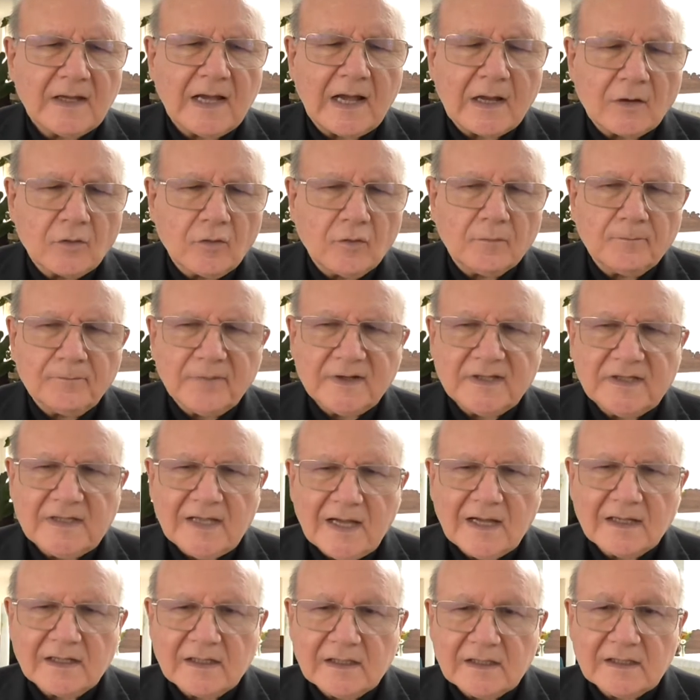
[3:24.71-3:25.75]

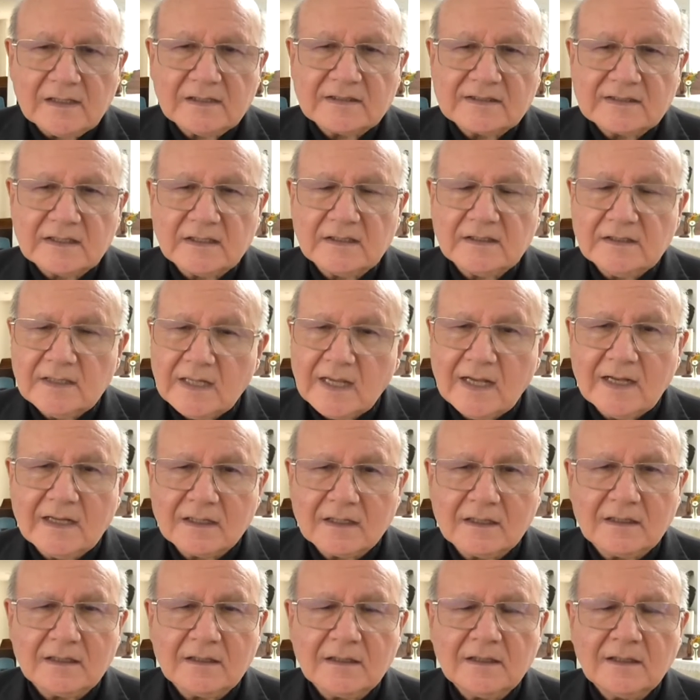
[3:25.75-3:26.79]
accompagnare e
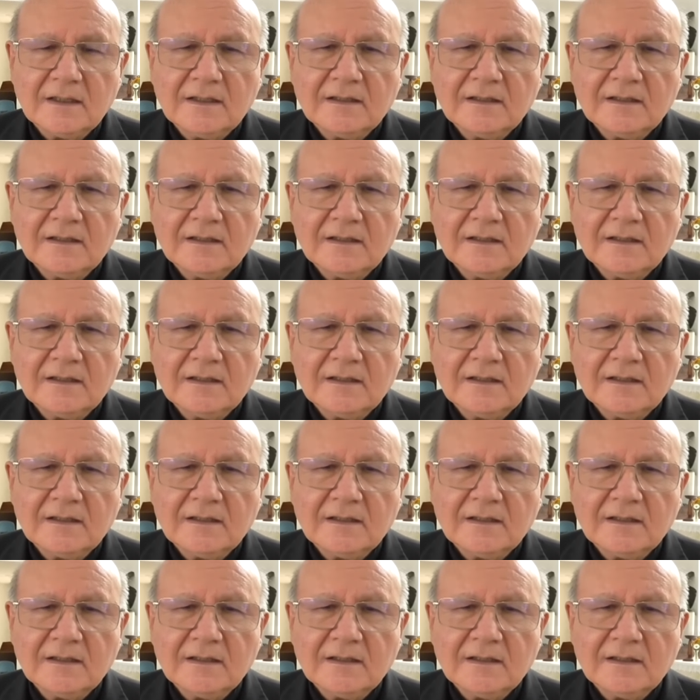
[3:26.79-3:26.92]
segnare